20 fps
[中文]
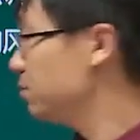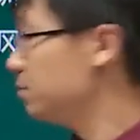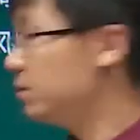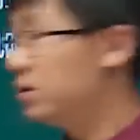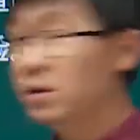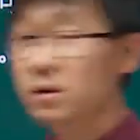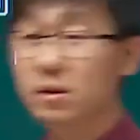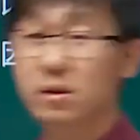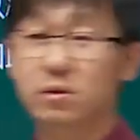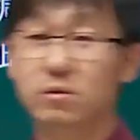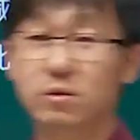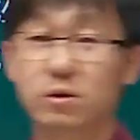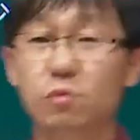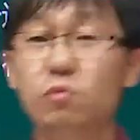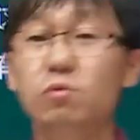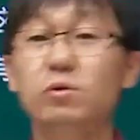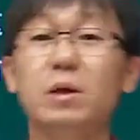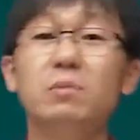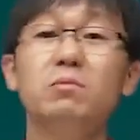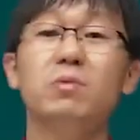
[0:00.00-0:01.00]
对称呢，就是
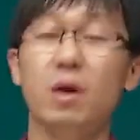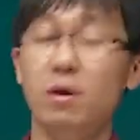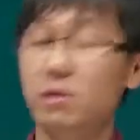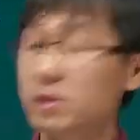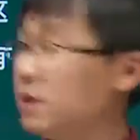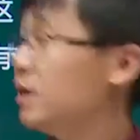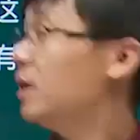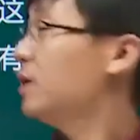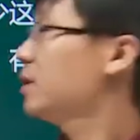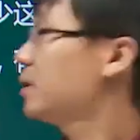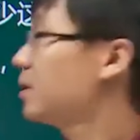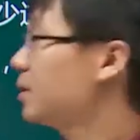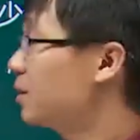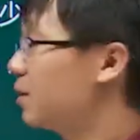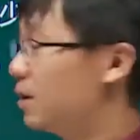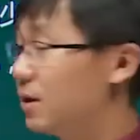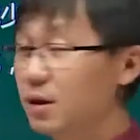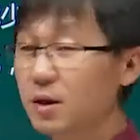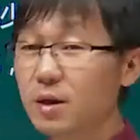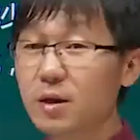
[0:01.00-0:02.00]
互相不了解
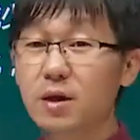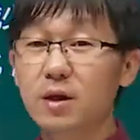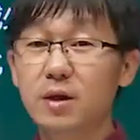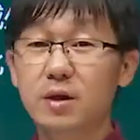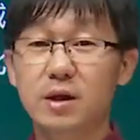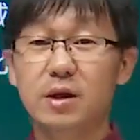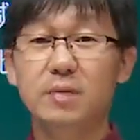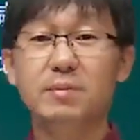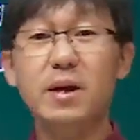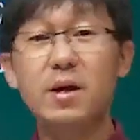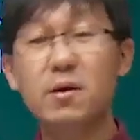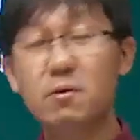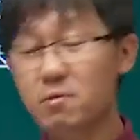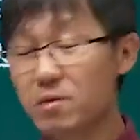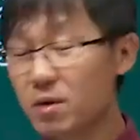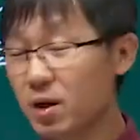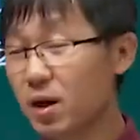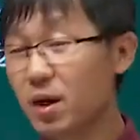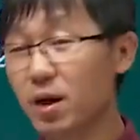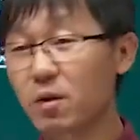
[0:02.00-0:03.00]
啊，你骗
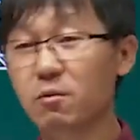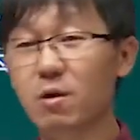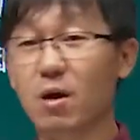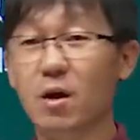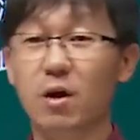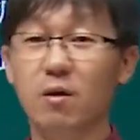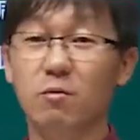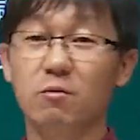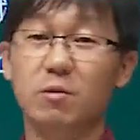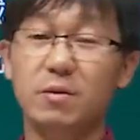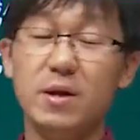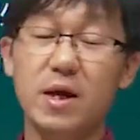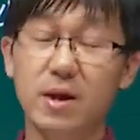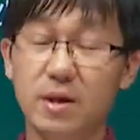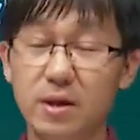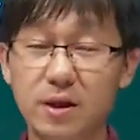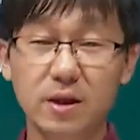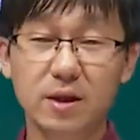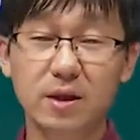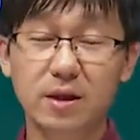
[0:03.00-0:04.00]
我，我我
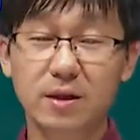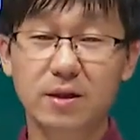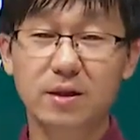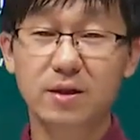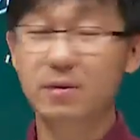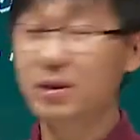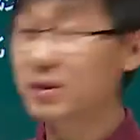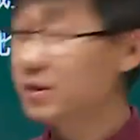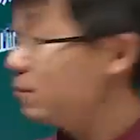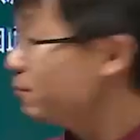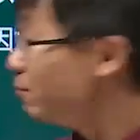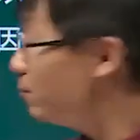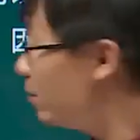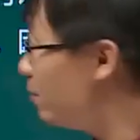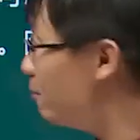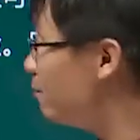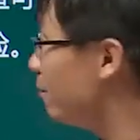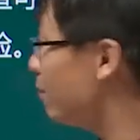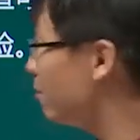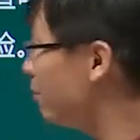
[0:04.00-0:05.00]
骗你，是吧？你忽
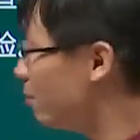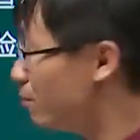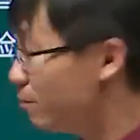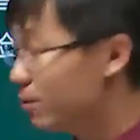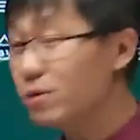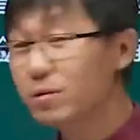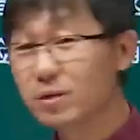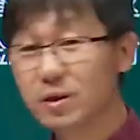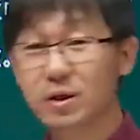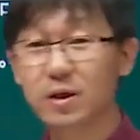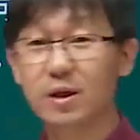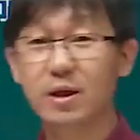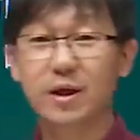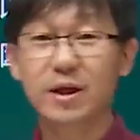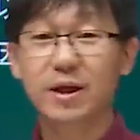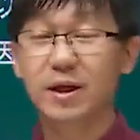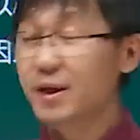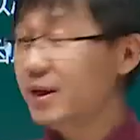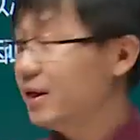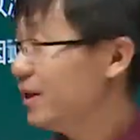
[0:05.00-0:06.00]
悠我，我忽悠你。
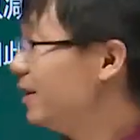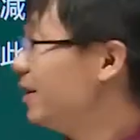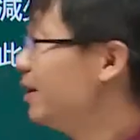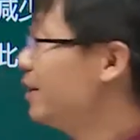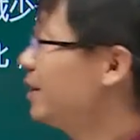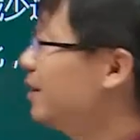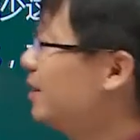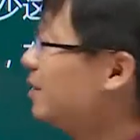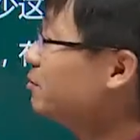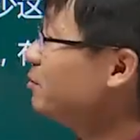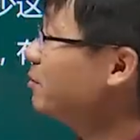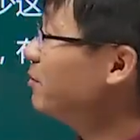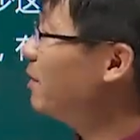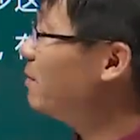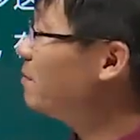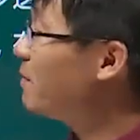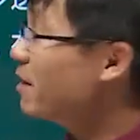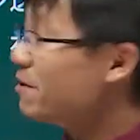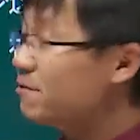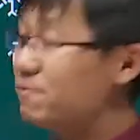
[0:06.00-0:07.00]
嗯，你作为
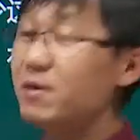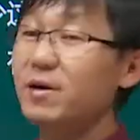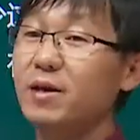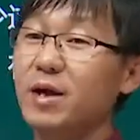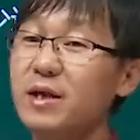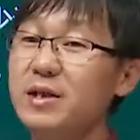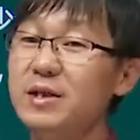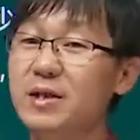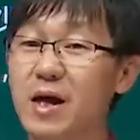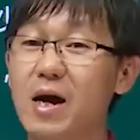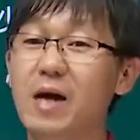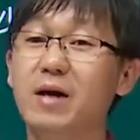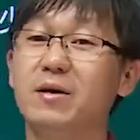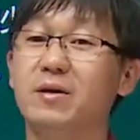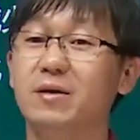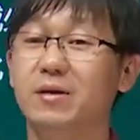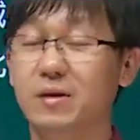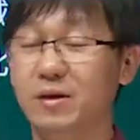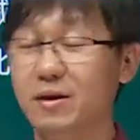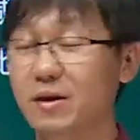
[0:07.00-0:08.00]
卖方来讲
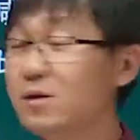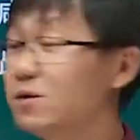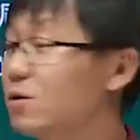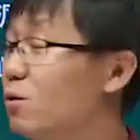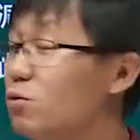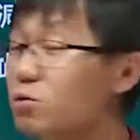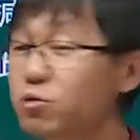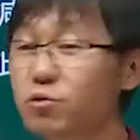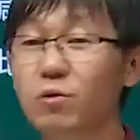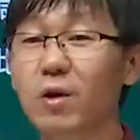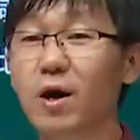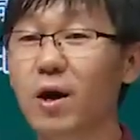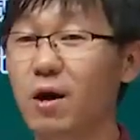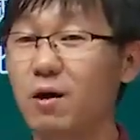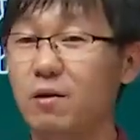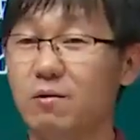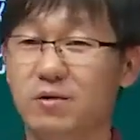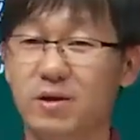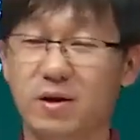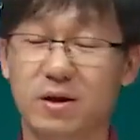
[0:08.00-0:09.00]
啊，都说
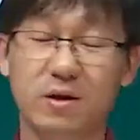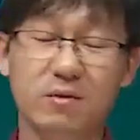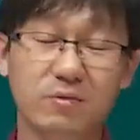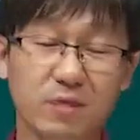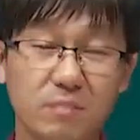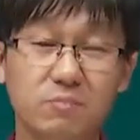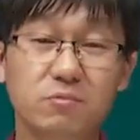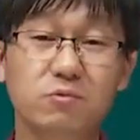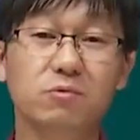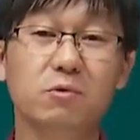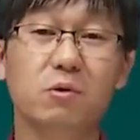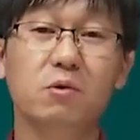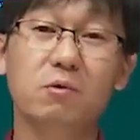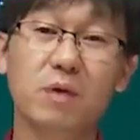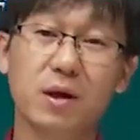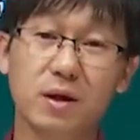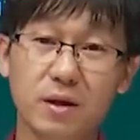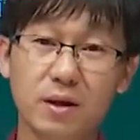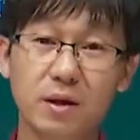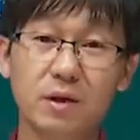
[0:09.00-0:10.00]
好的地方，不说
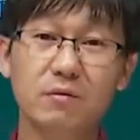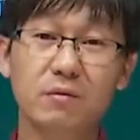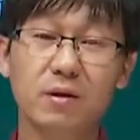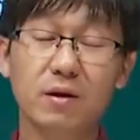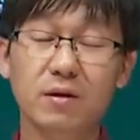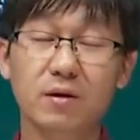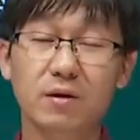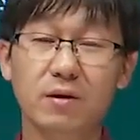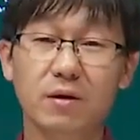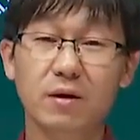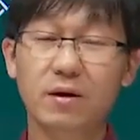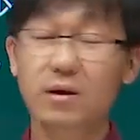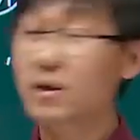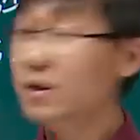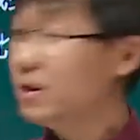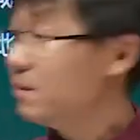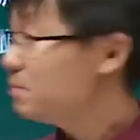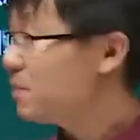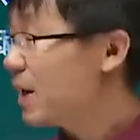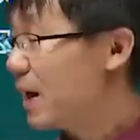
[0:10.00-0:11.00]
坏的地方啊。
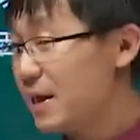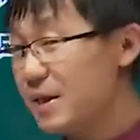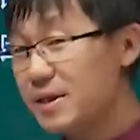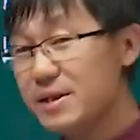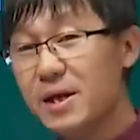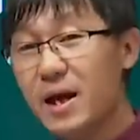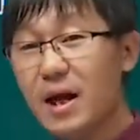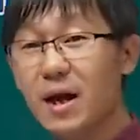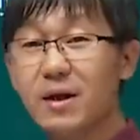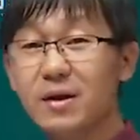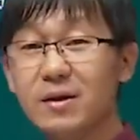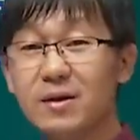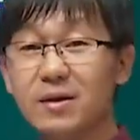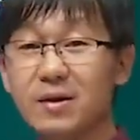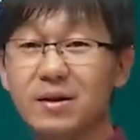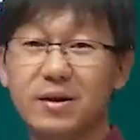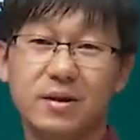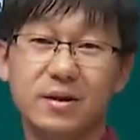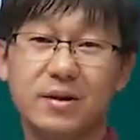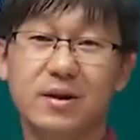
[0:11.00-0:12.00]
买家
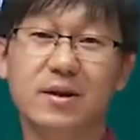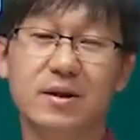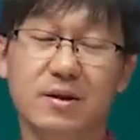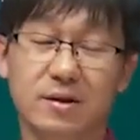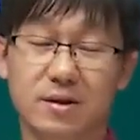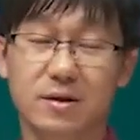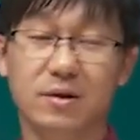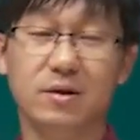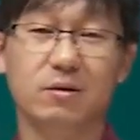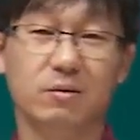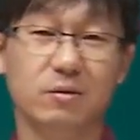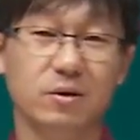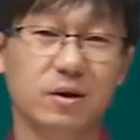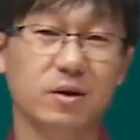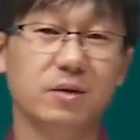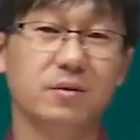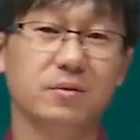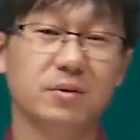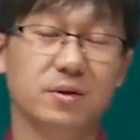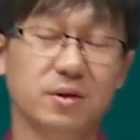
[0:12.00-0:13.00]
呢，也可能有
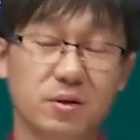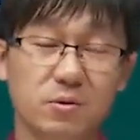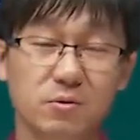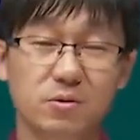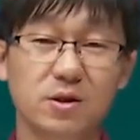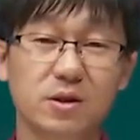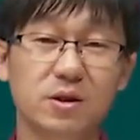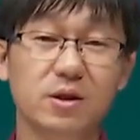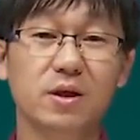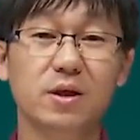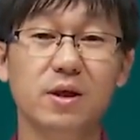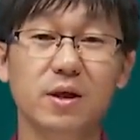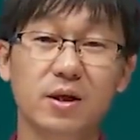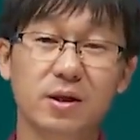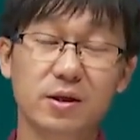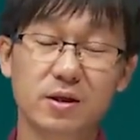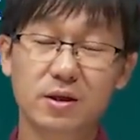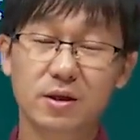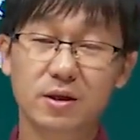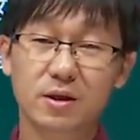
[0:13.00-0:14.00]
也有这优势和劣
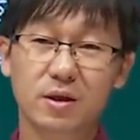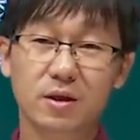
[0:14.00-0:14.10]
势